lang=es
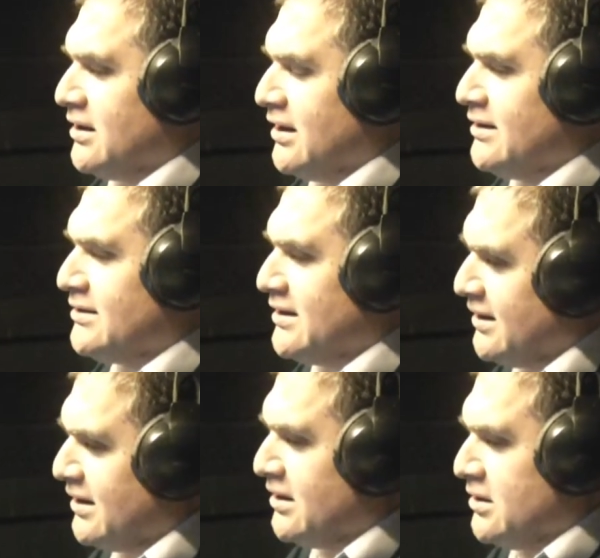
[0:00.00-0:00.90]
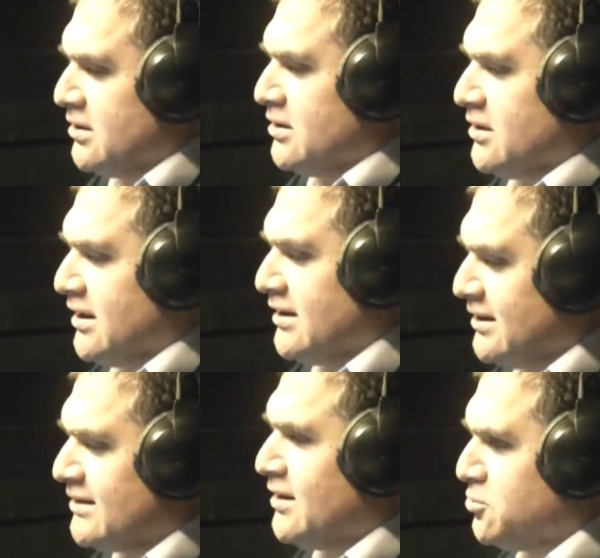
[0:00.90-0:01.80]
él cree que en
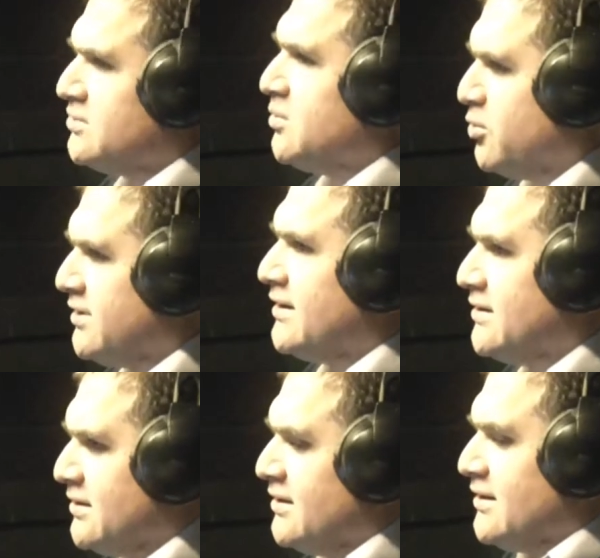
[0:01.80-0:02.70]
esta elección se podría